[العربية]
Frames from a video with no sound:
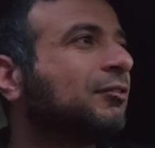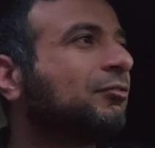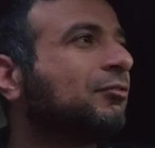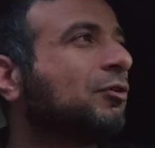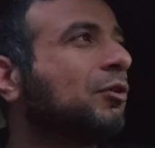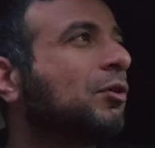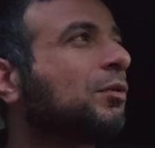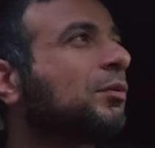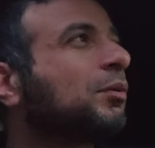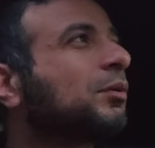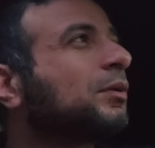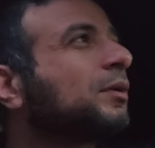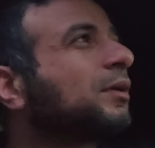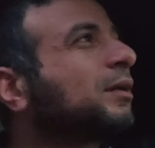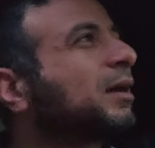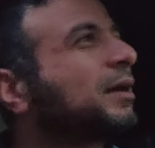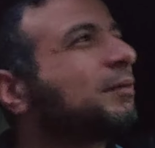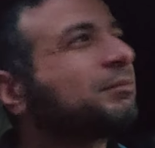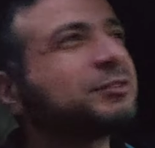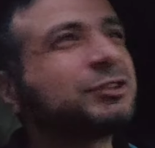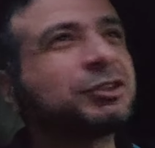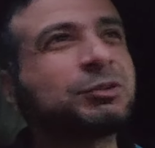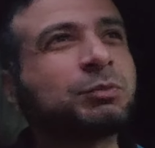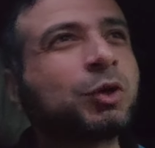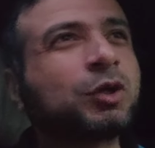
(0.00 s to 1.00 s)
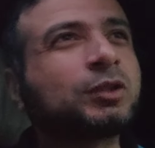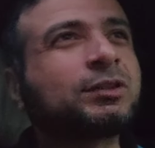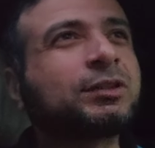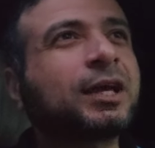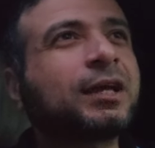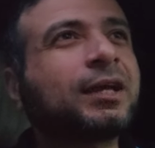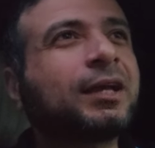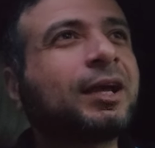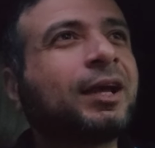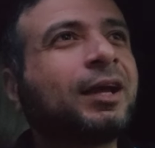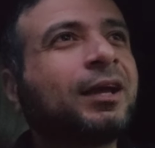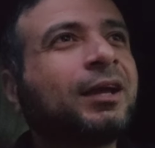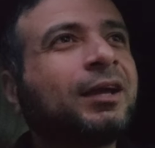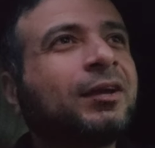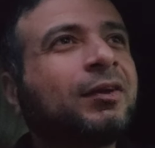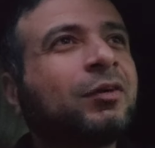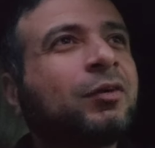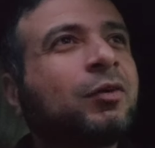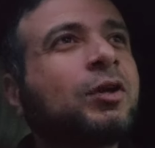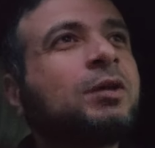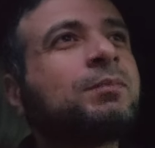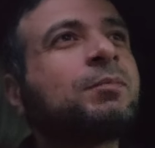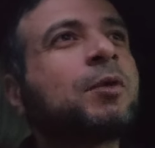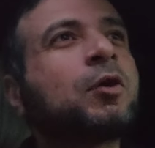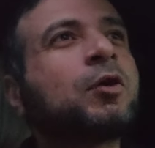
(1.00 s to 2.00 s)
وهو يقول لي انا مش مقتنع
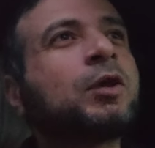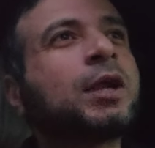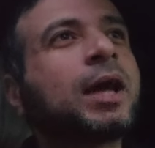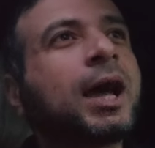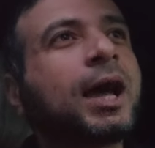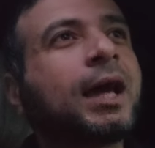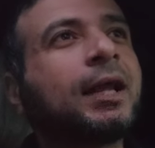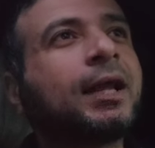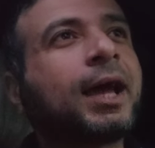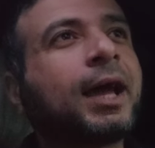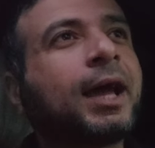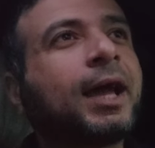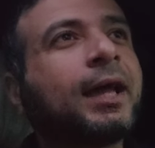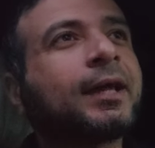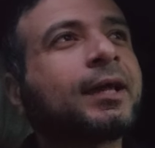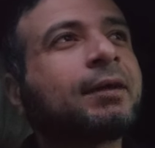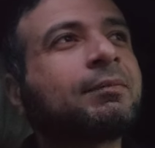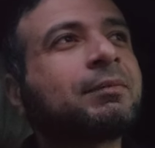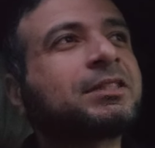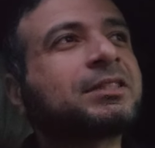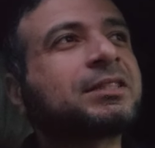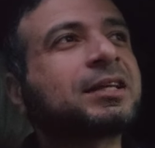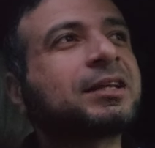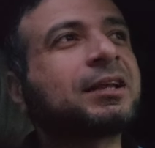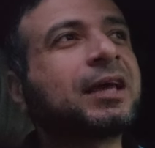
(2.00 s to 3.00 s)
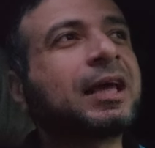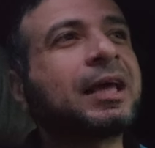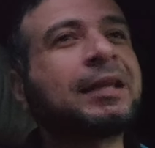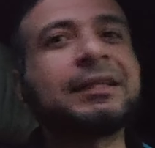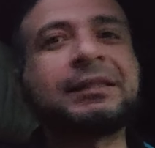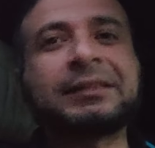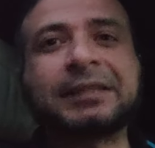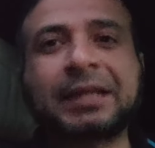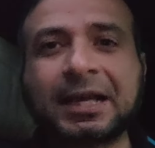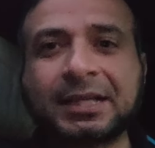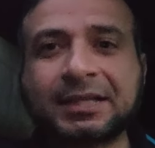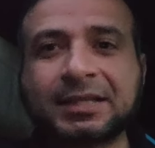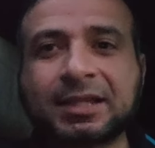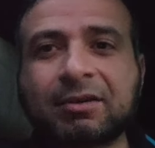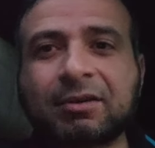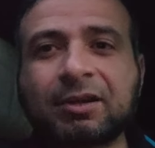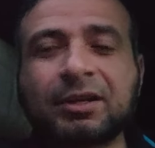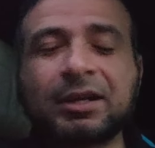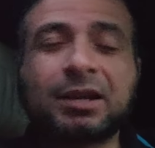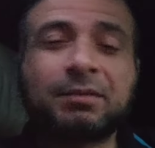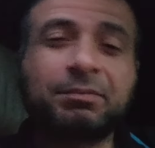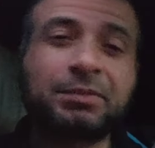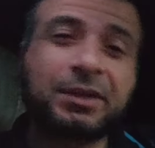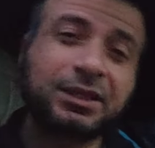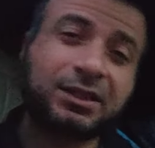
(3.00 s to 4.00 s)
كل ما اقول لها على حاجه مثلا قالت كذا
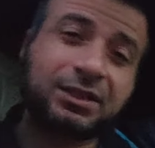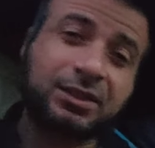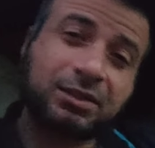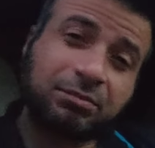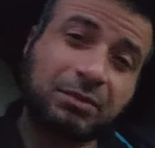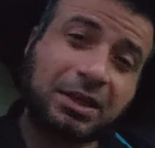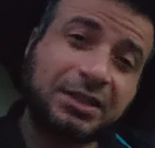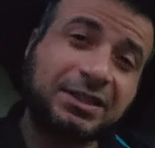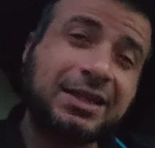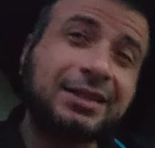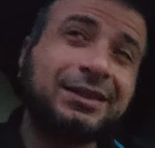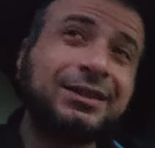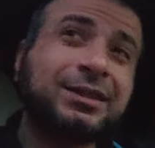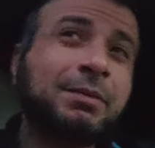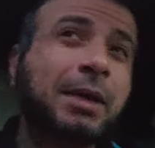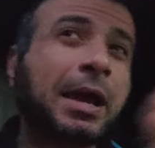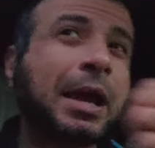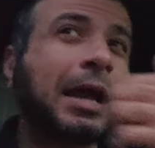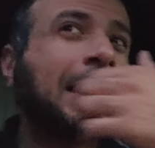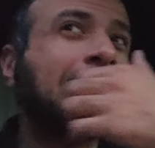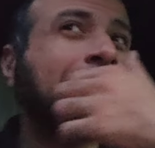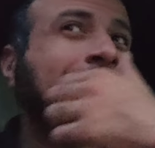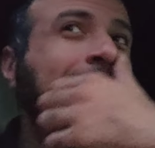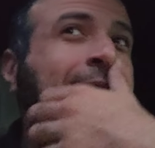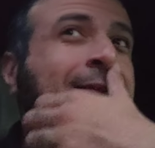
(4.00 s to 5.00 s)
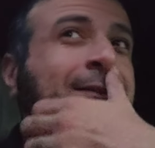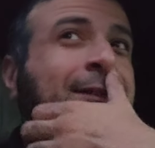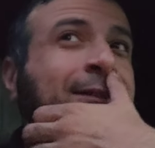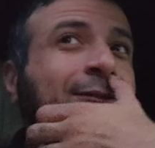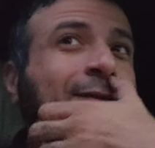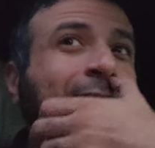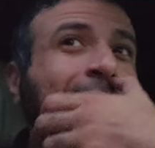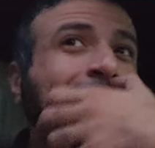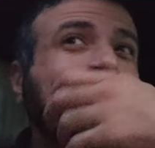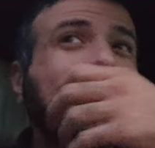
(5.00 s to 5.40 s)
ولا البنت مثلا دماغها كذا